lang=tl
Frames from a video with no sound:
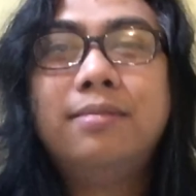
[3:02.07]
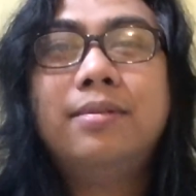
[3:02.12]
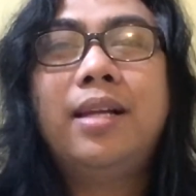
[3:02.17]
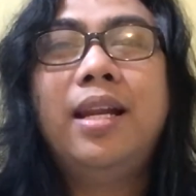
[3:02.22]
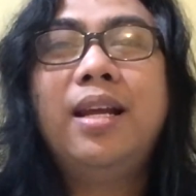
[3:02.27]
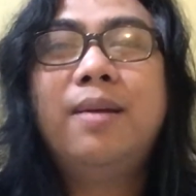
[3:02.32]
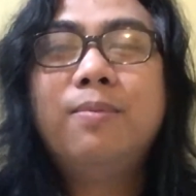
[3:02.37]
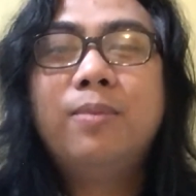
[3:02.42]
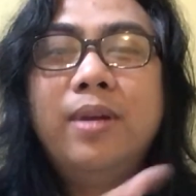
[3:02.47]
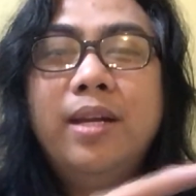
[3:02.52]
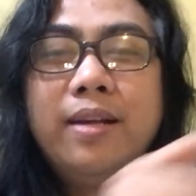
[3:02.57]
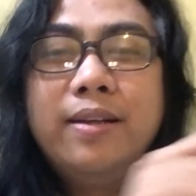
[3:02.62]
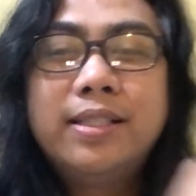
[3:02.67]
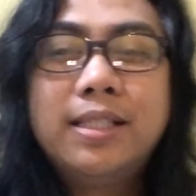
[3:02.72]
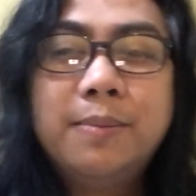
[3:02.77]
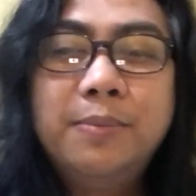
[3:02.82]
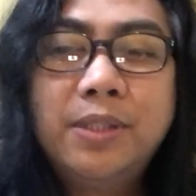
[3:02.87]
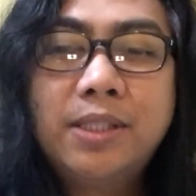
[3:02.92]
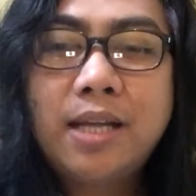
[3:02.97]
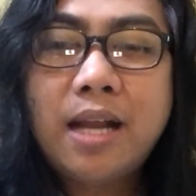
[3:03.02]
click mo lang yung
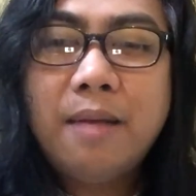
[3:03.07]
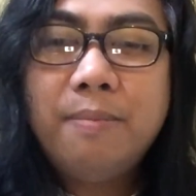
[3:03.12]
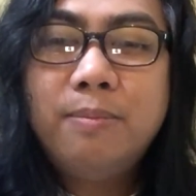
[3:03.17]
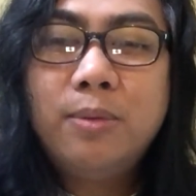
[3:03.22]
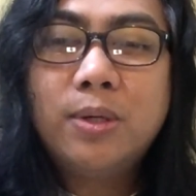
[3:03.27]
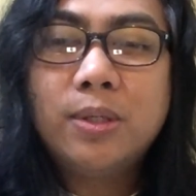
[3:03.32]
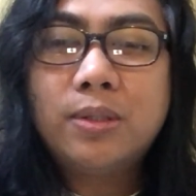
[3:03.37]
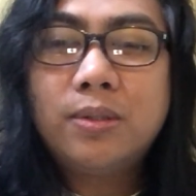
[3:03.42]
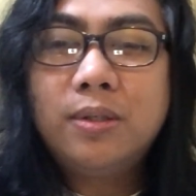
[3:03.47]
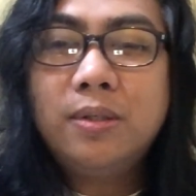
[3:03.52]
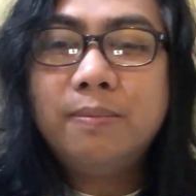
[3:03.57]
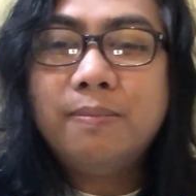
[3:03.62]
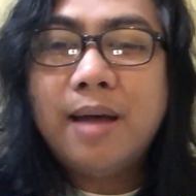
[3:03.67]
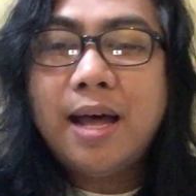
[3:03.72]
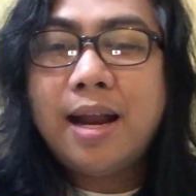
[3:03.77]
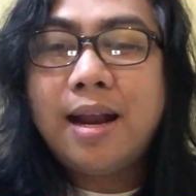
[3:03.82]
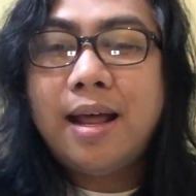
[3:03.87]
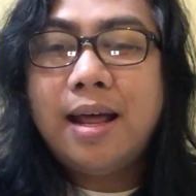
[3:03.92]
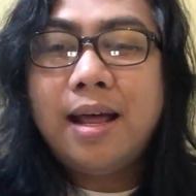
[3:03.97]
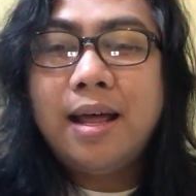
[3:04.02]
subscribe button
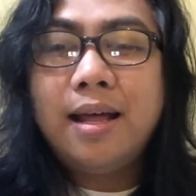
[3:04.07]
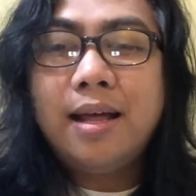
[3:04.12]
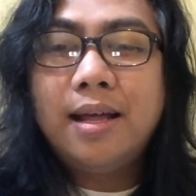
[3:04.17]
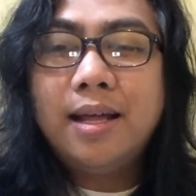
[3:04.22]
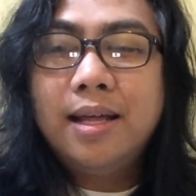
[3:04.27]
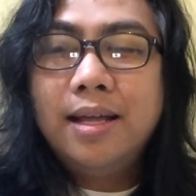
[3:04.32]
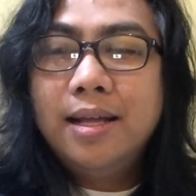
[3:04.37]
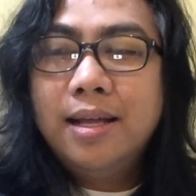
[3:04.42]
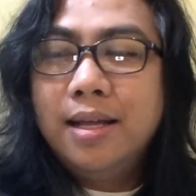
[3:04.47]
para